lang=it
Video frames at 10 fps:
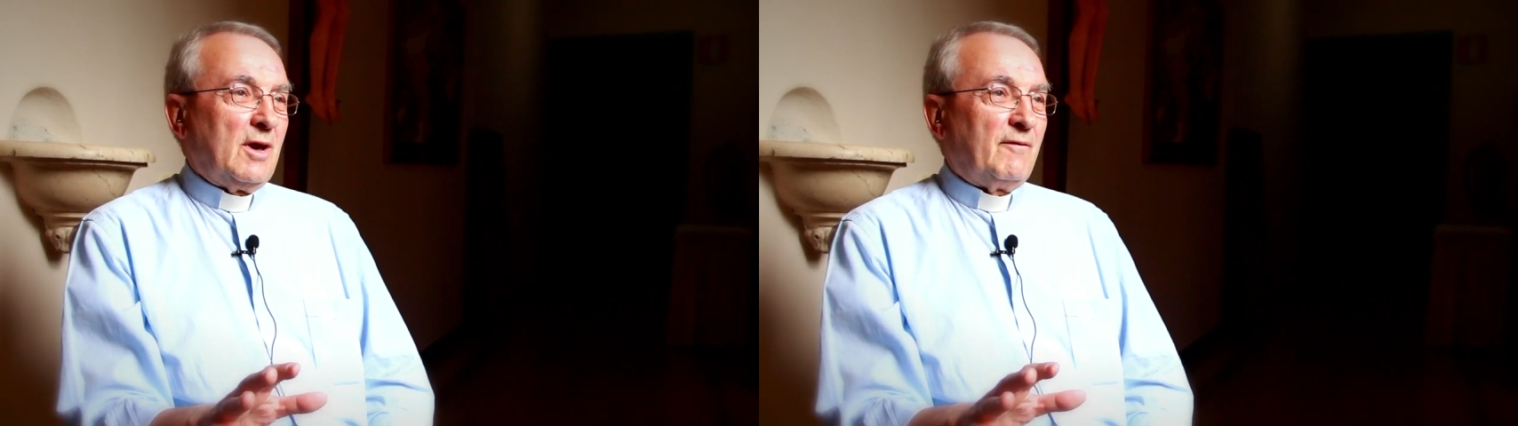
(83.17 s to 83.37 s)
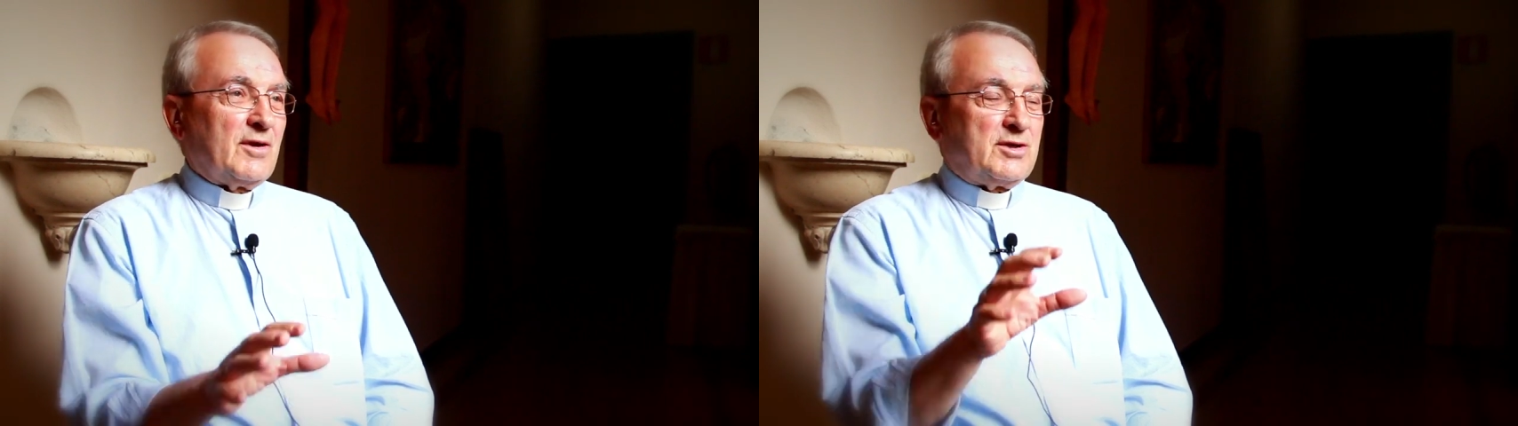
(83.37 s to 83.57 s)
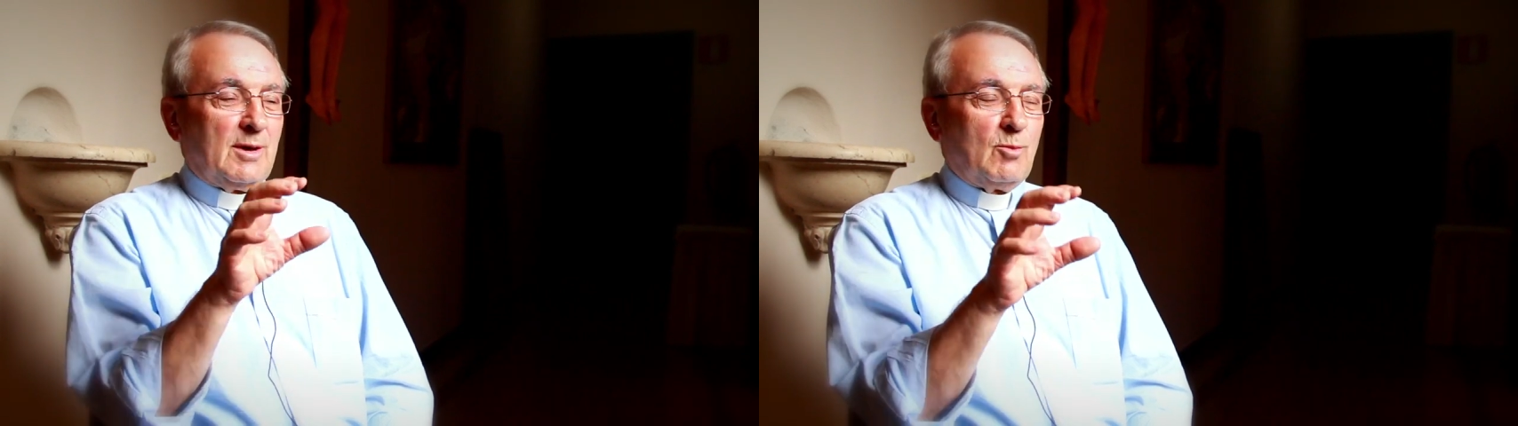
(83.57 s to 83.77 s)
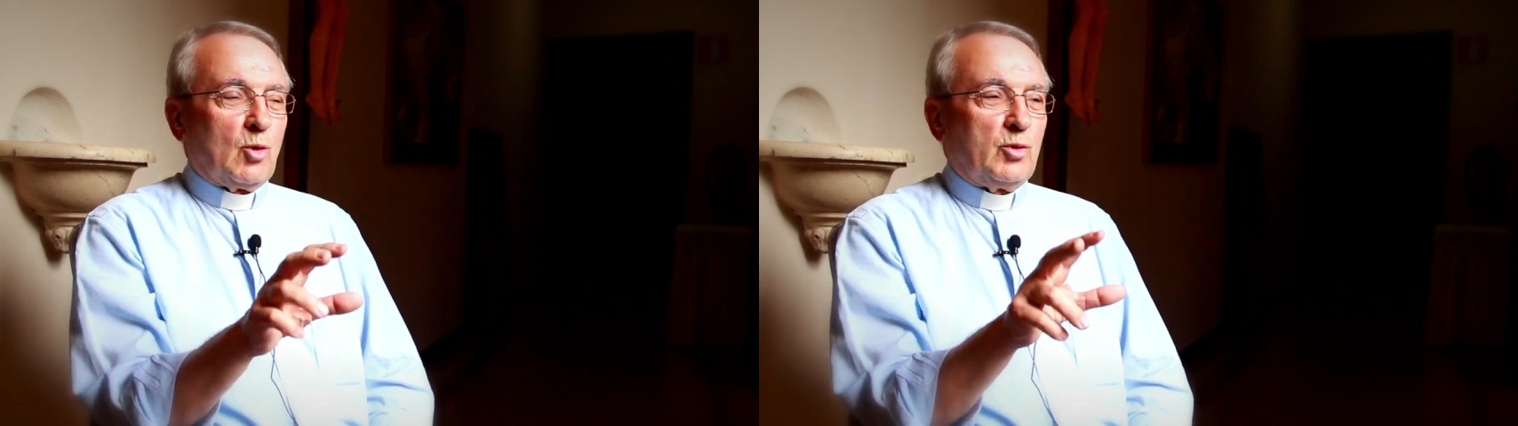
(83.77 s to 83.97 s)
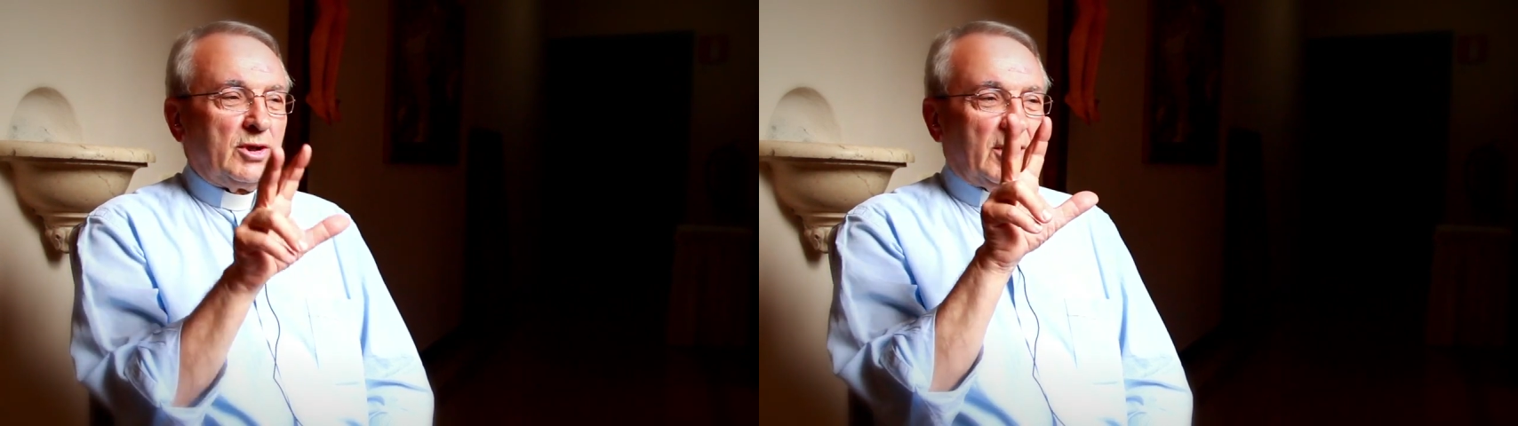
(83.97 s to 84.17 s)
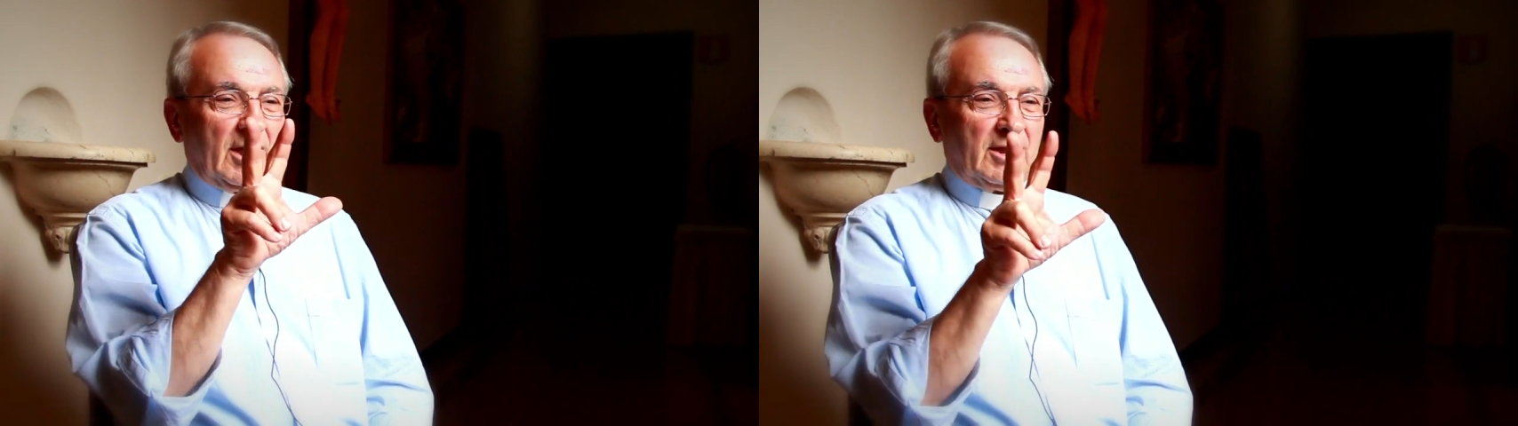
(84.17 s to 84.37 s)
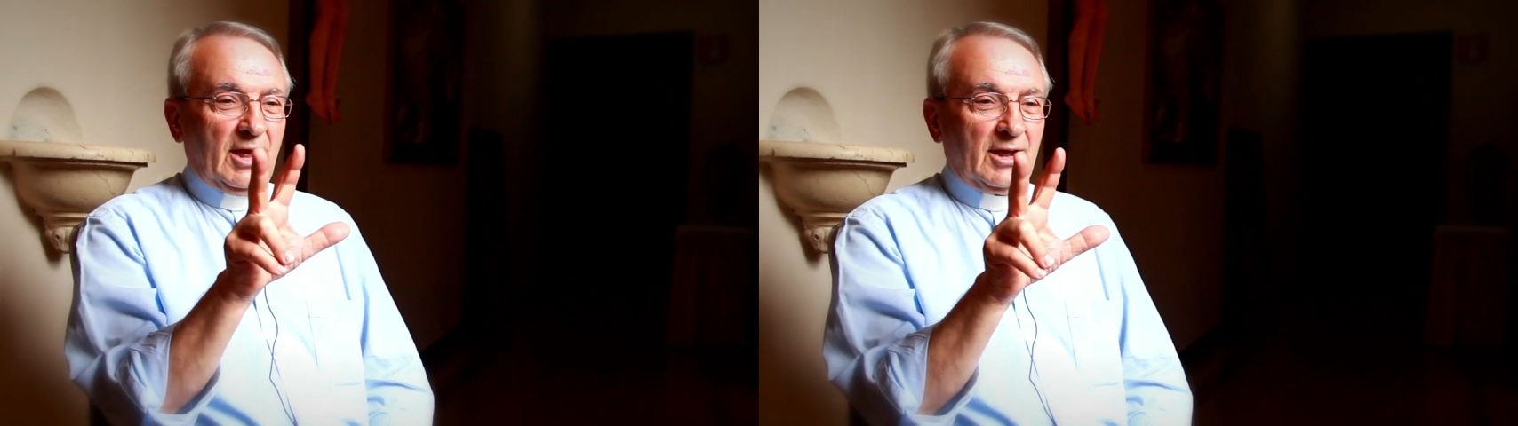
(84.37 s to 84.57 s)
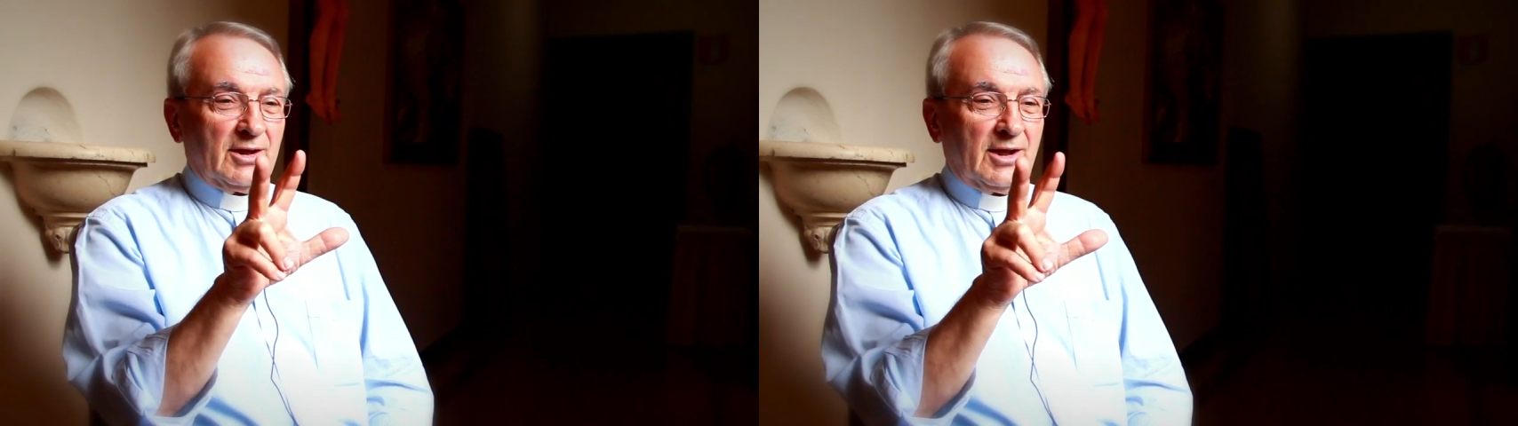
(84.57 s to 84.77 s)
Facciamo qui tre
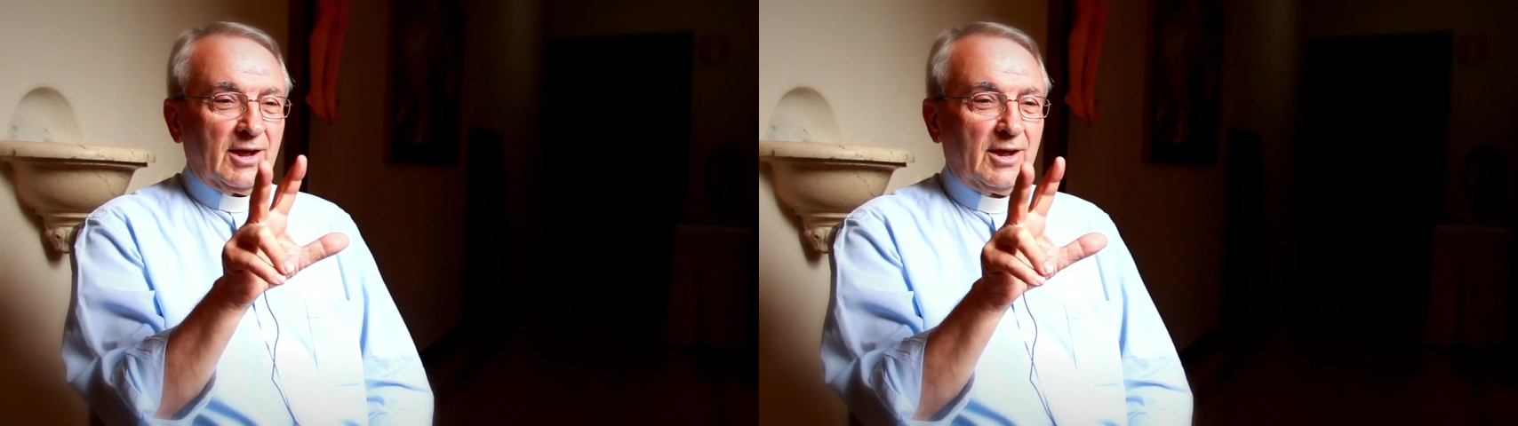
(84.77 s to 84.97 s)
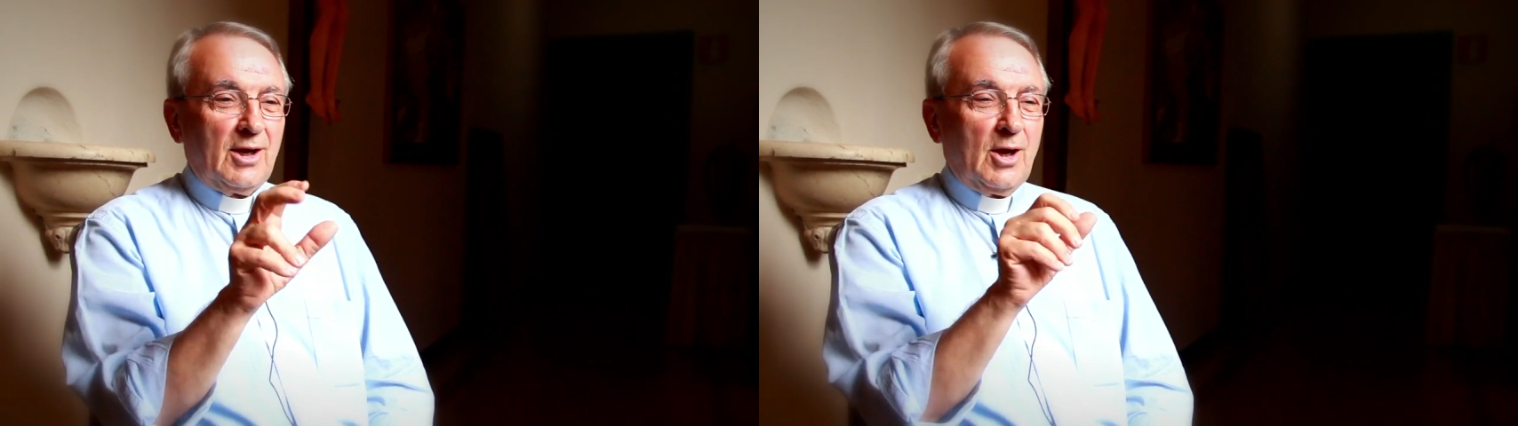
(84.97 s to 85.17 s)
tende,